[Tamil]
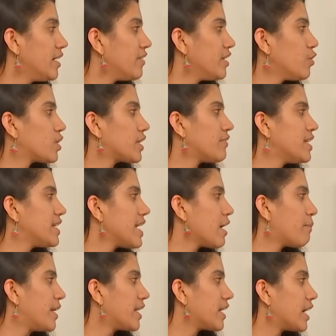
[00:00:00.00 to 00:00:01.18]
இதுக்கு வந்து ஒருத்தர் வந்து
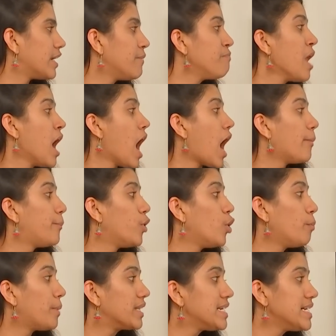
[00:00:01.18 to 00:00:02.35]
ரியாக்ட் பண்ணியிருக்காரு அப்போ
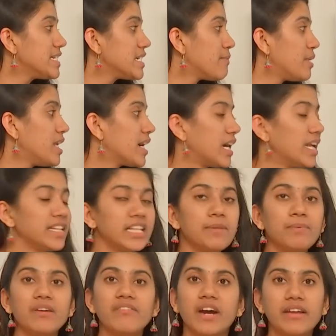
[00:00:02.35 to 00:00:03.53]
பதினெட்டு எம்எல்ஏக்களின்
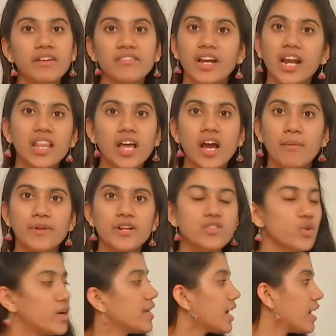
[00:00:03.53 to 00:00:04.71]
தீர்ப்பு வரவே வராதா அப்படின்னு
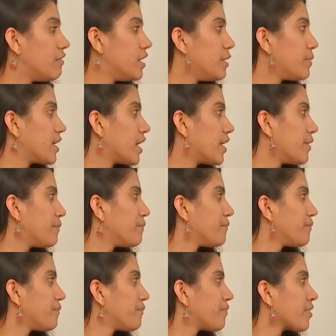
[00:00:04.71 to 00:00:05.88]
சொல்லிட்டு கேள்வி எழுப்பியிருக்காரு
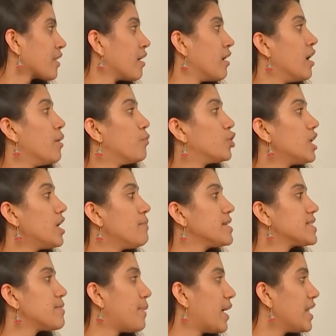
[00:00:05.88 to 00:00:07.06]

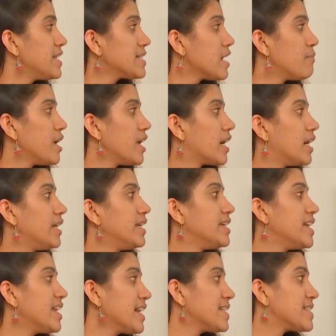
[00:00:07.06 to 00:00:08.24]
முதலமைச்சர் பழனிசாமியை கண்டு
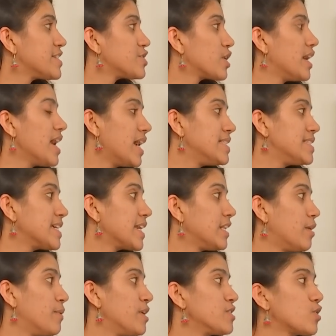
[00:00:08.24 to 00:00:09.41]
இயற்கை சீற்றங்களை அஞ்சுகிறது
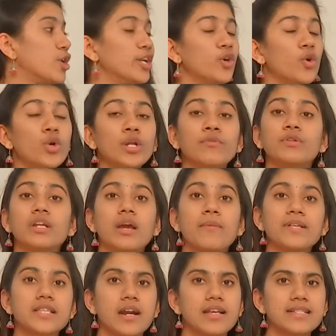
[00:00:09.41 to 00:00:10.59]
அப்படின்னு சொல்லிட்டு கூட்டுறவுத்துறை
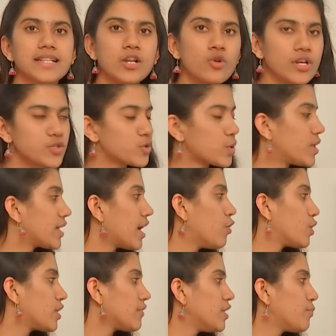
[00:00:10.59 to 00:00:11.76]
அமைச்சரான செல்லூராஜ் சொன்னதுக்காக
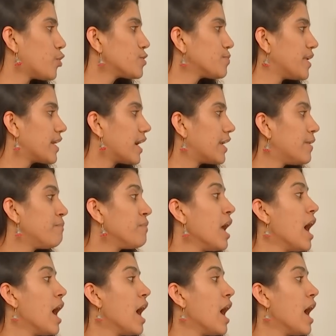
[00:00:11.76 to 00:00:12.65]
ஒருத்தர் வந்து போஸ்ட் பண்ணியிருக்காரு